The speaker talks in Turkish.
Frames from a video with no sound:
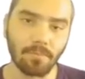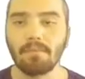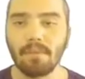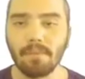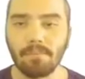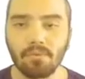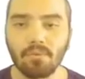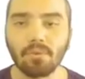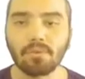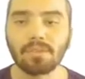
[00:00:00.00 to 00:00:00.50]

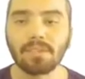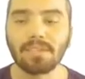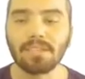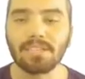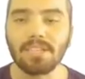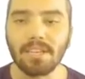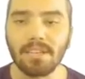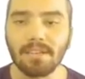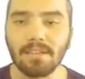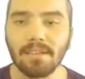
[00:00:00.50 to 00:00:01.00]
Ve bu noktada
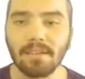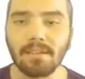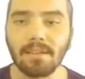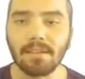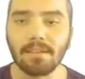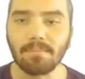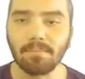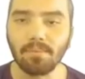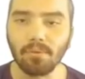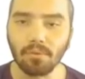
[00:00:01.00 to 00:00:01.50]

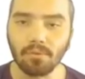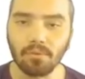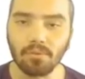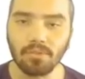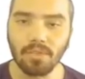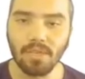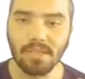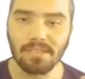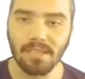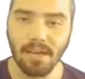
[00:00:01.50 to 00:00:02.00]
çekirdekteki proton
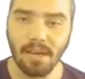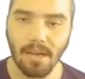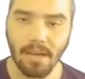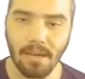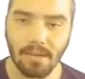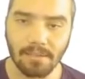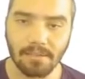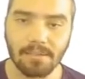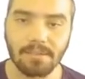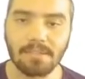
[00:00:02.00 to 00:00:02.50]
sayısı
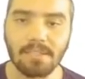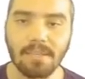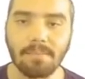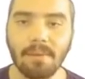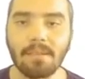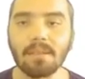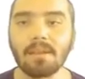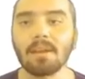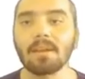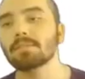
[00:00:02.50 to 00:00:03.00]
arttığı
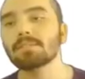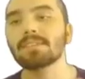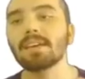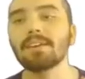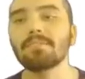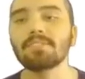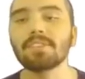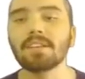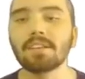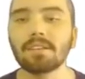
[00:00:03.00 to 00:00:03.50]
zaman
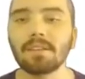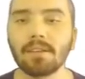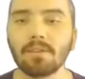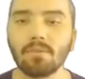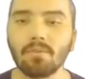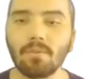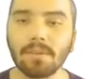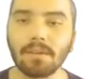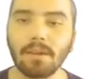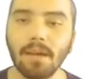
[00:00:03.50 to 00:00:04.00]
zayıf çekirdek
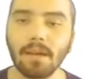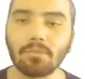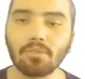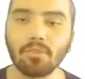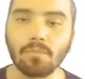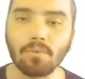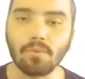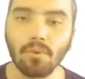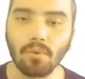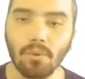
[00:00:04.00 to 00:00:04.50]
kuvveti
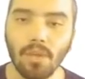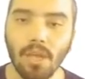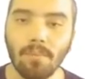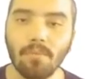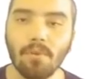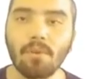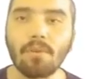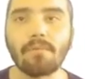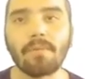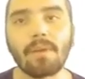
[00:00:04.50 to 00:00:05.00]
atomu
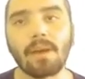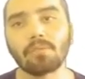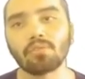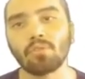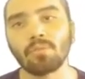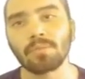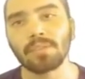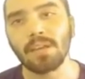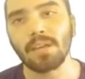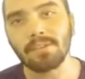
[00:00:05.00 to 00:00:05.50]
koruyamıyor ve
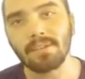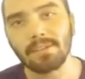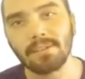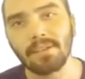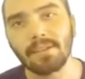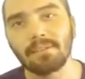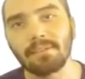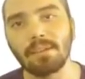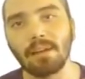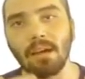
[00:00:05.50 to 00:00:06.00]
atom
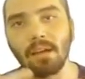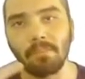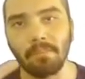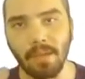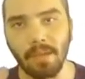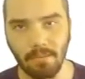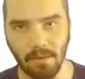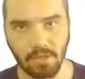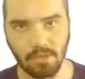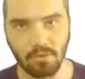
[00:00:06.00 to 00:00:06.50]
kendinden
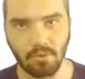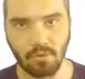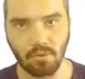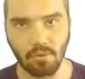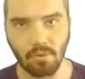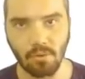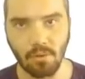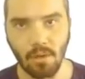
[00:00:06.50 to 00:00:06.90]
dağılmaya başlıyor.